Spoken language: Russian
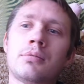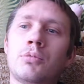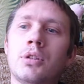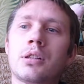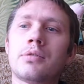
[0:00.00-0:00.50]

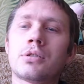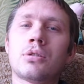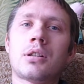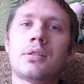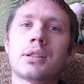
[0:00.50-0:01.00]
моек
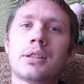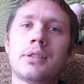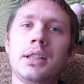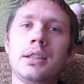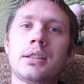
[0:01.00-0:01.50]
высокого
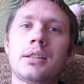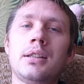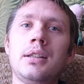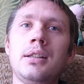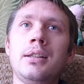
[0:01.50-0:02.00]
давления –
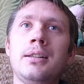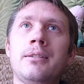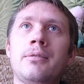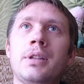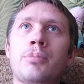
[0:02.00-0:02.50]

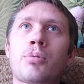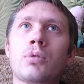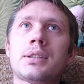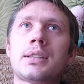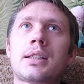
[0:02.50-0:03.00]
не
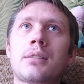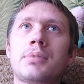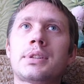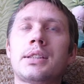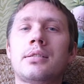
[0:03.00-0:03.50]
просто как
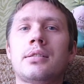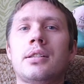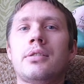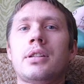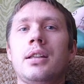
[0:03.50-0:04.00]
бы
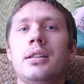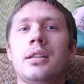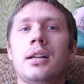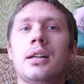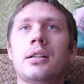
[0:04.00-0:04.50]
на
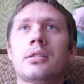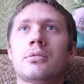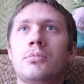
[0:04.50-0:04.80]
витрине, а